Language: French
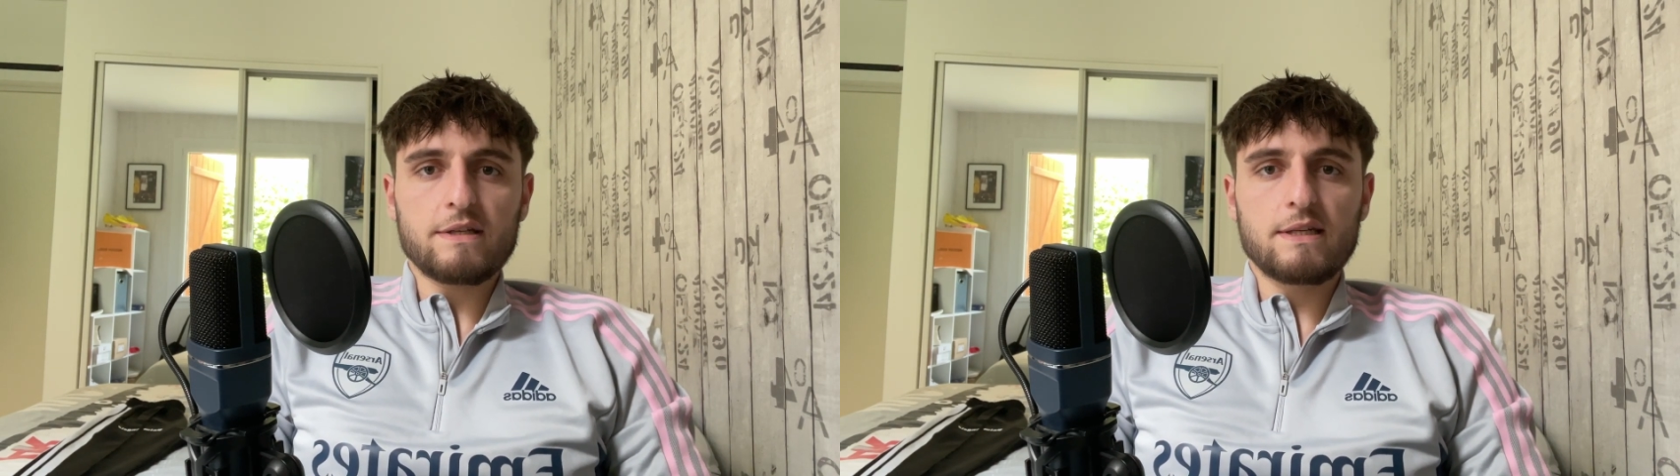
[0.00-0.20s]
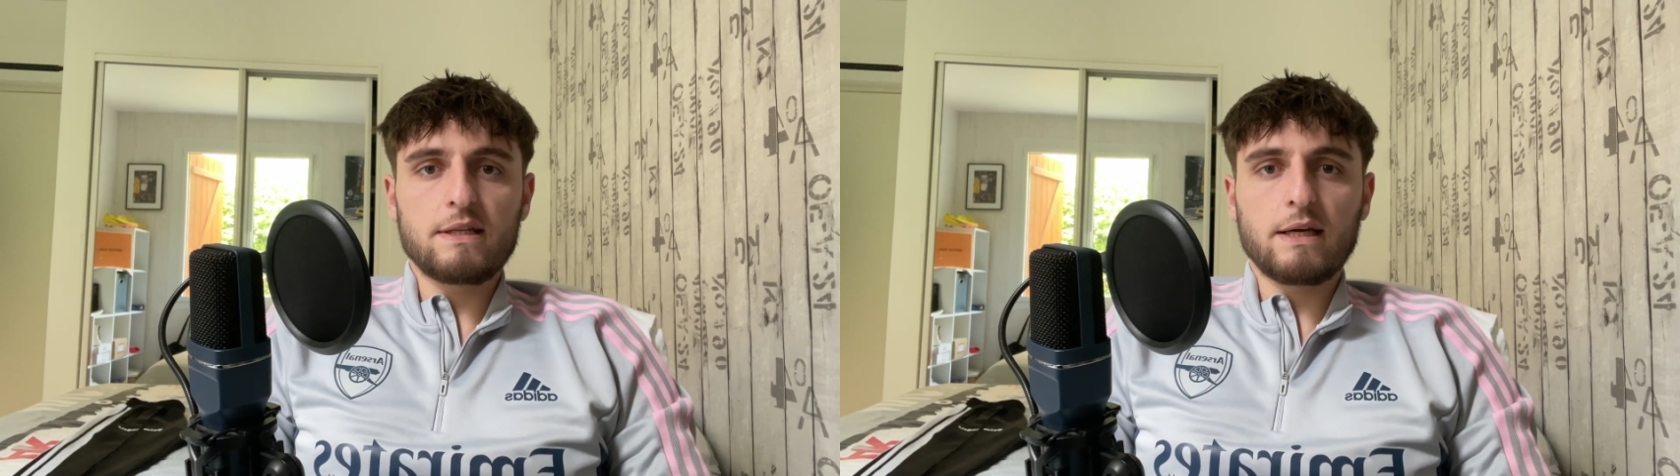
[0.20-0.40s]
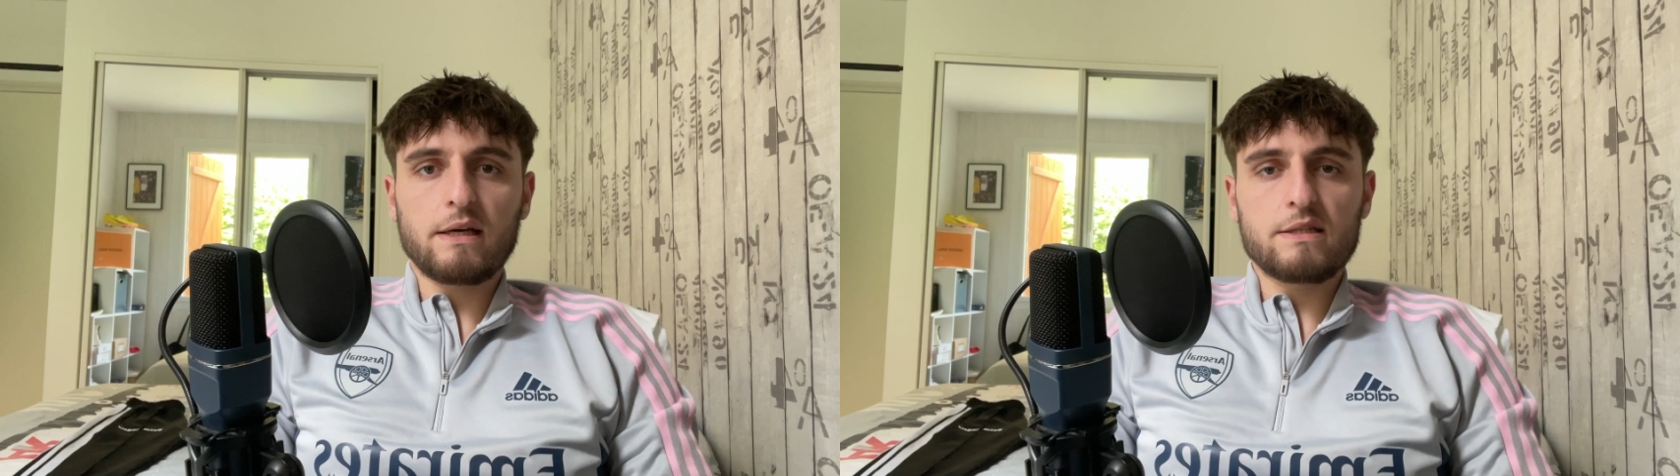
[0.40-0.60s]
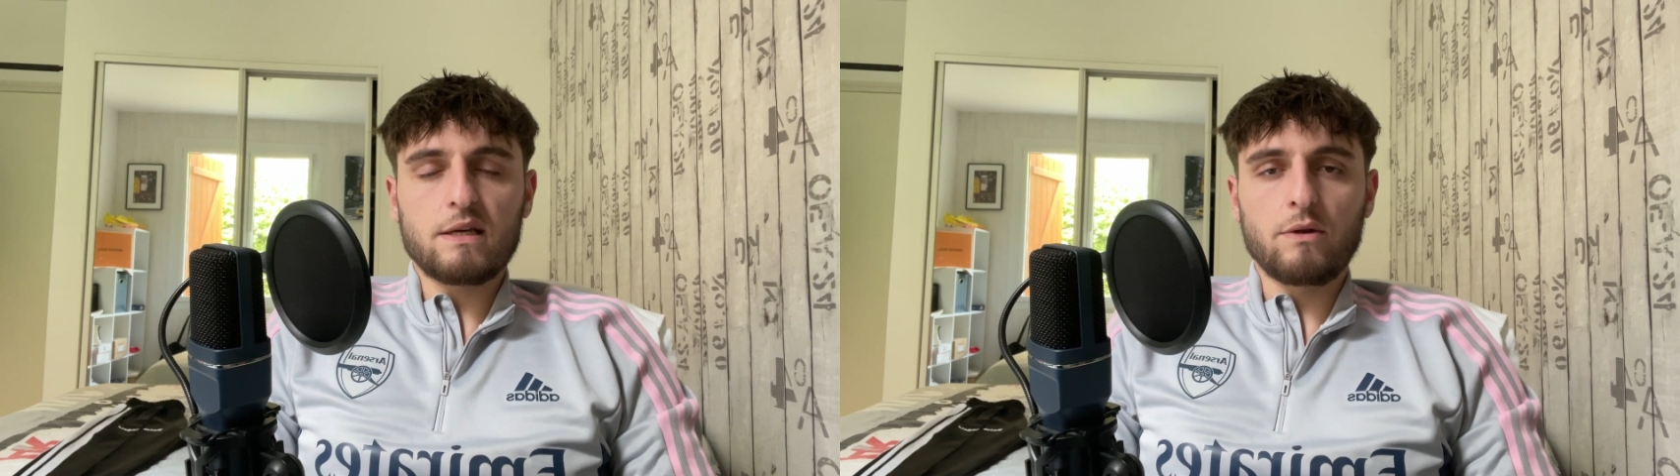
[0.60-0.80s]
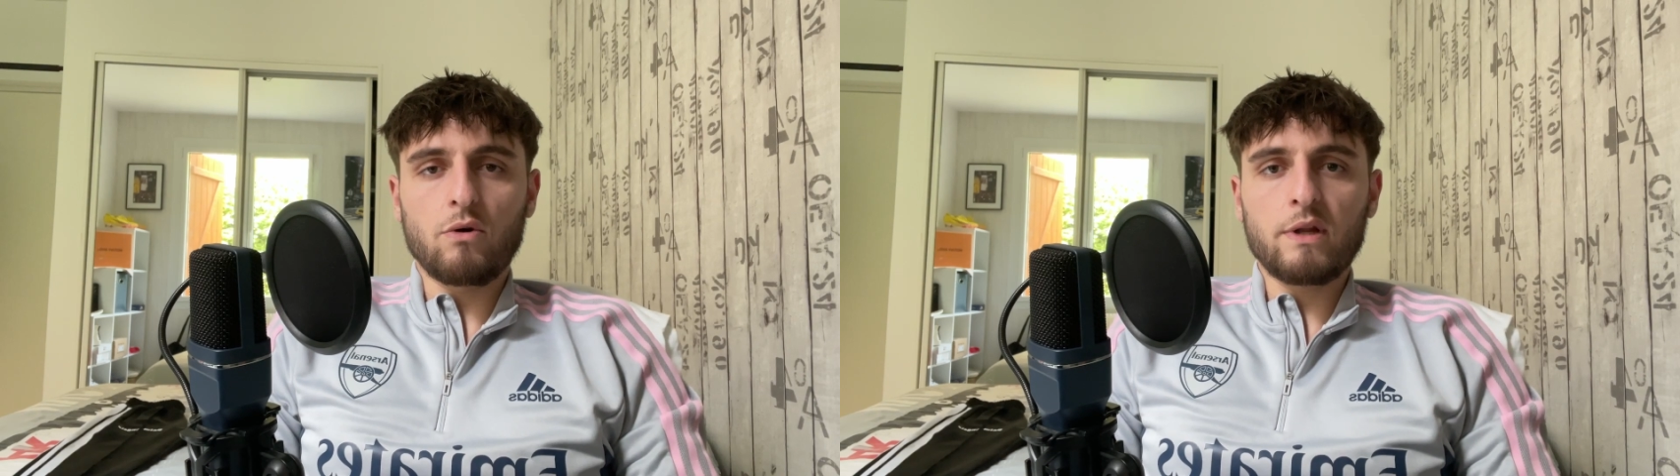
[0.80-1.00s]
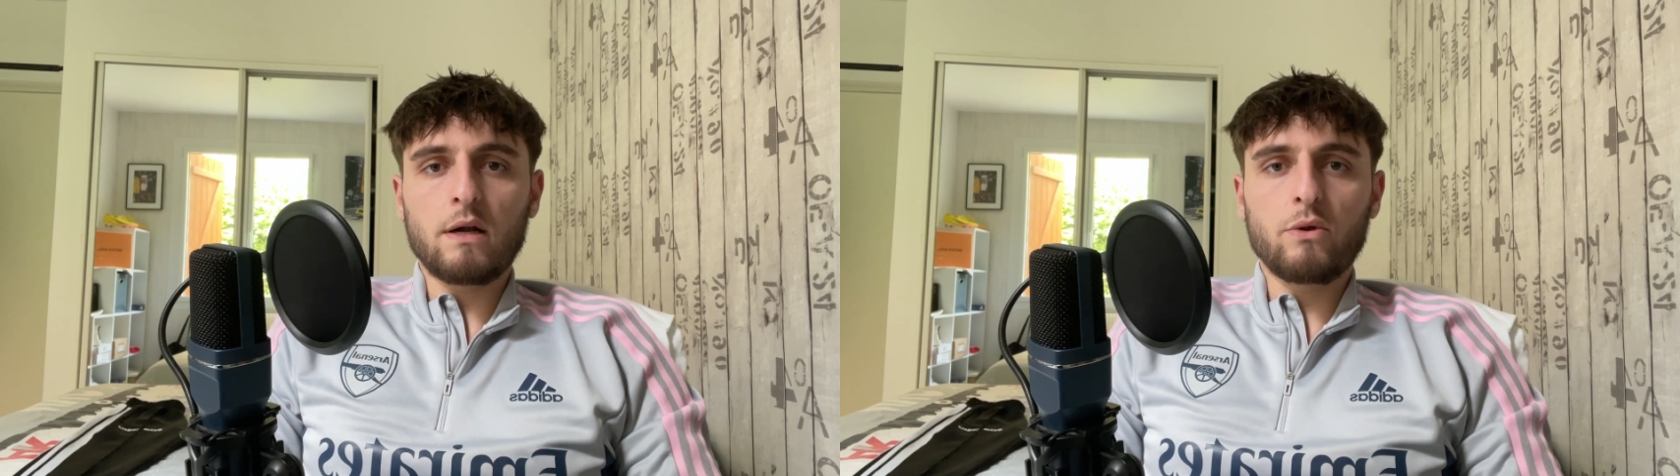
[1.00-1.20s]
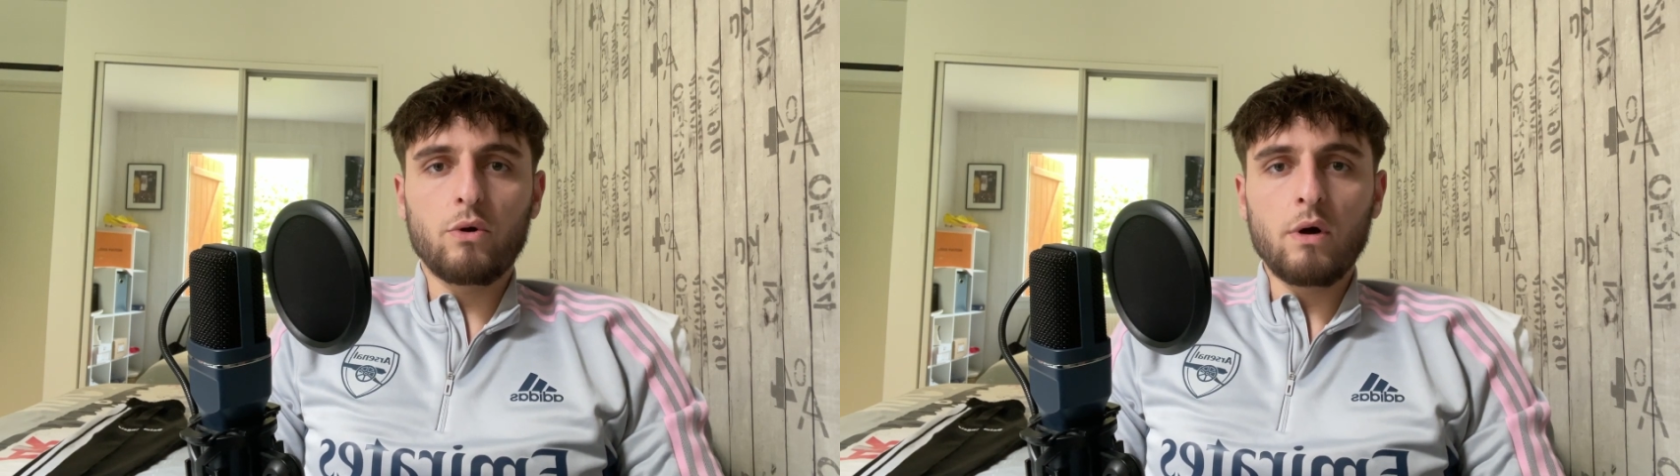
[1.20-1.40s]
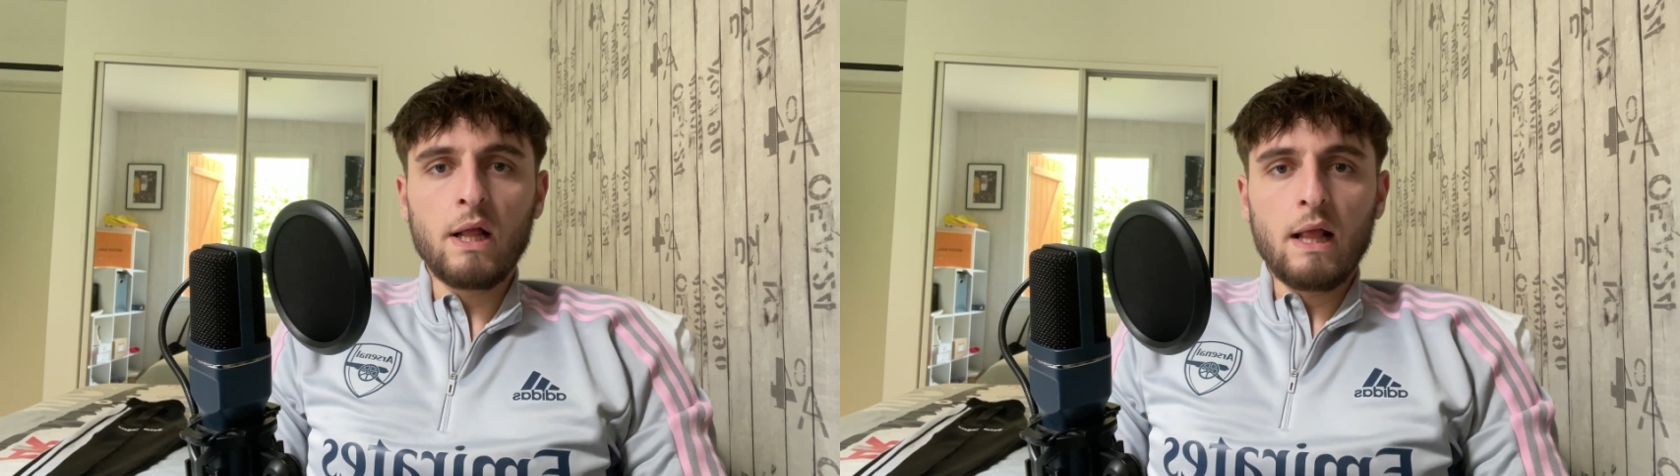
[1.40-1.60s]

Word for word: signer Cristiano Ronaldo.